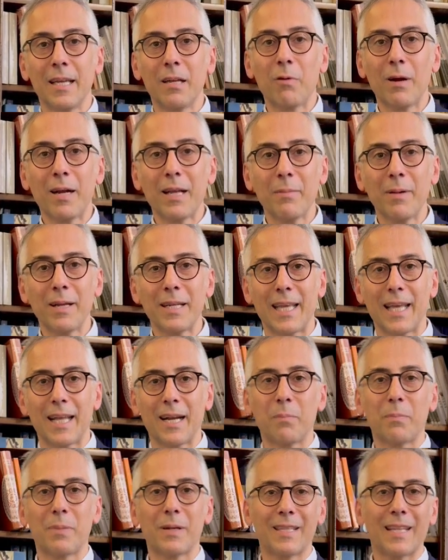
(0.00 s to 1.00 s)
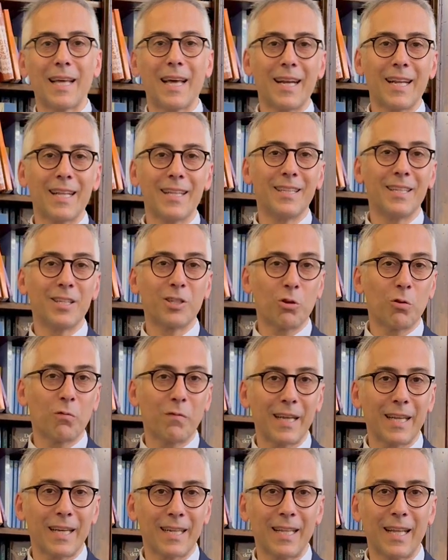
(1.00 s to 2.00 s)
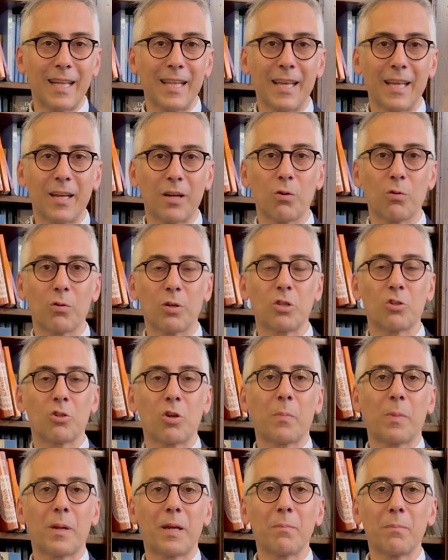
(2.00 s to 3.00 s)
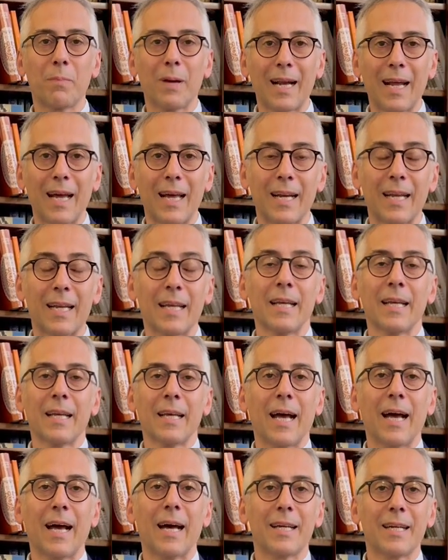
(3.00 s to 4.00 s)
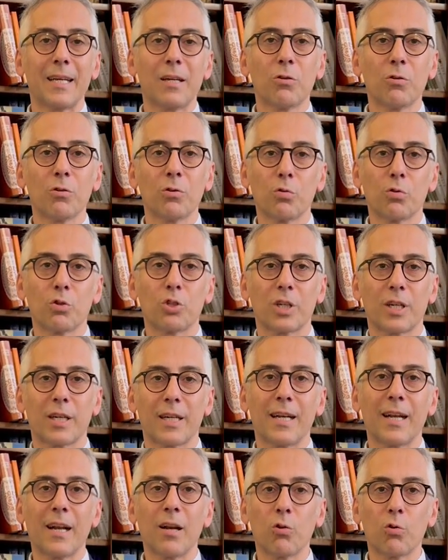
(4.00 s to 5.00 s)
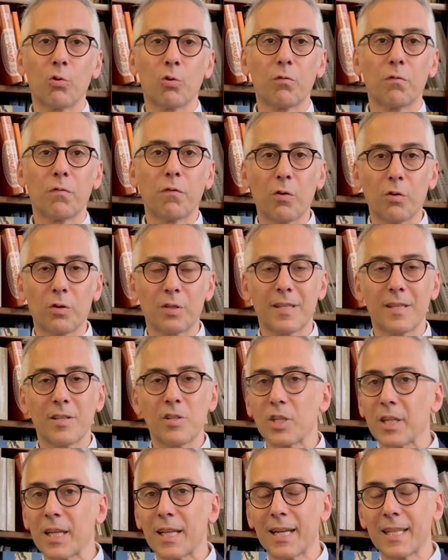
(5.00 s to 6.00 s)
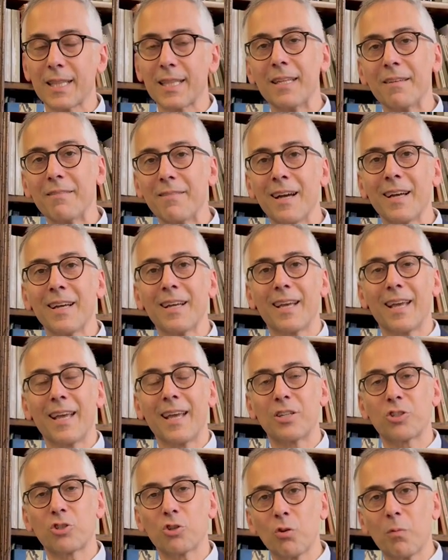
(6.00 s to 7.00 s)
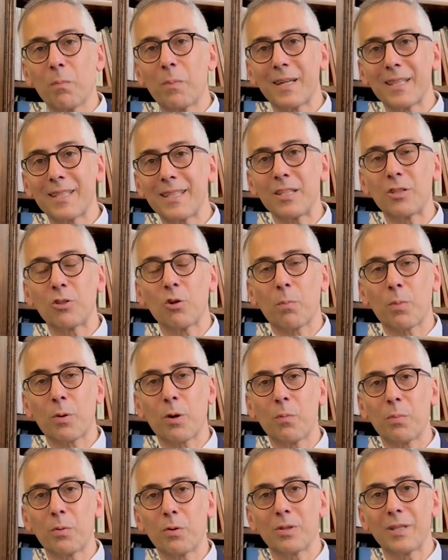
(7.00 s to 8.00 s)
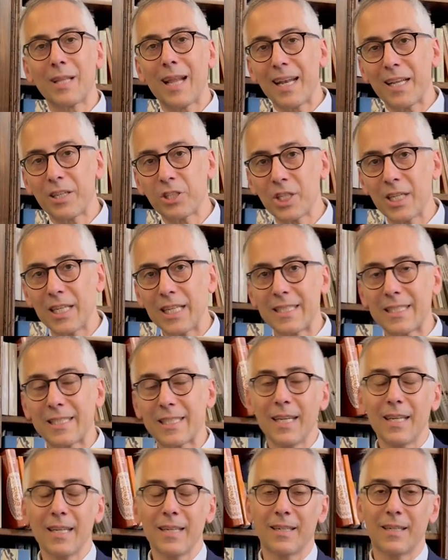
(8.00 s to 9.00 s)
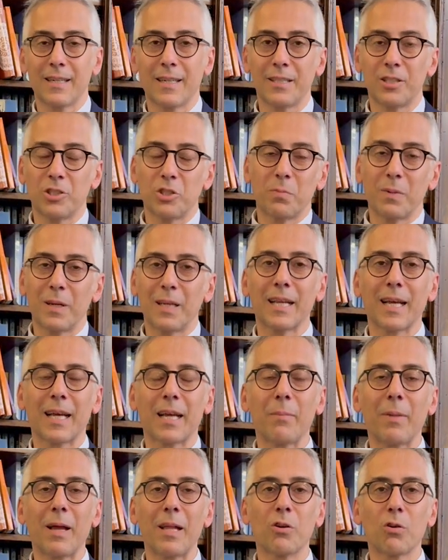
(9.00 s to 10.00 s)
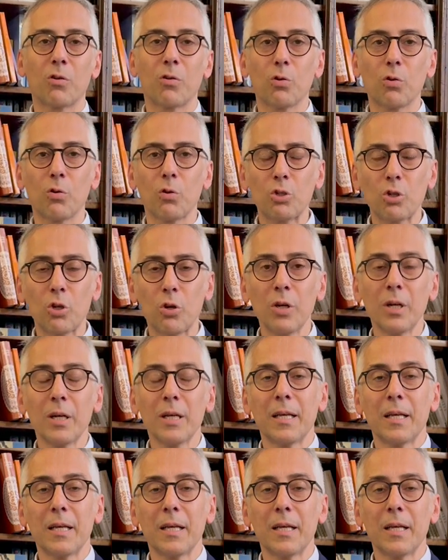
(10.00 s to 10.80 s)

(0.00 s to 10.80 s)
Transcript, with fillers: in qualche maniera per dare disco verde agli errori, cioè per imparare a riconoscere la loro forza generativa. E sono sono partito proprio dalla scienza, la disciplina che meglio conosco,